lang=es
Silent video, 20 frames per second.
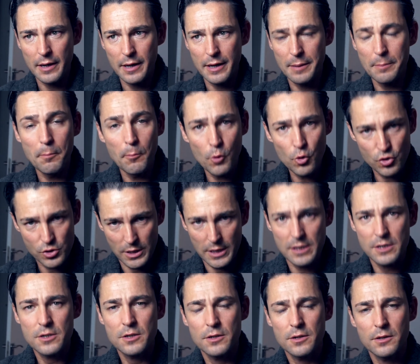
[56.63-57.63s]
en
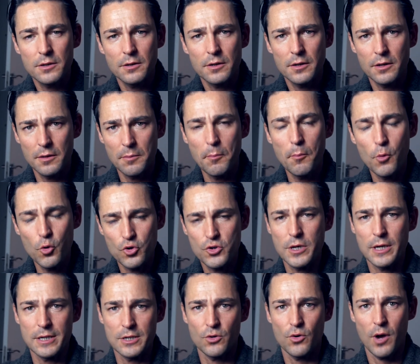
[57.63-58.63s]
muchas
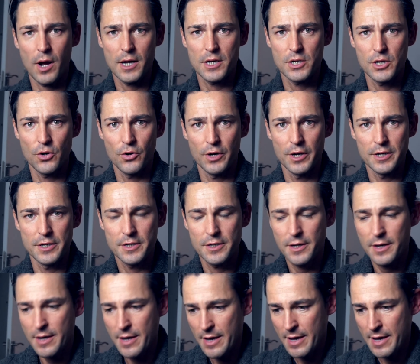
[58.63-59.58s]
muchas ocasiones.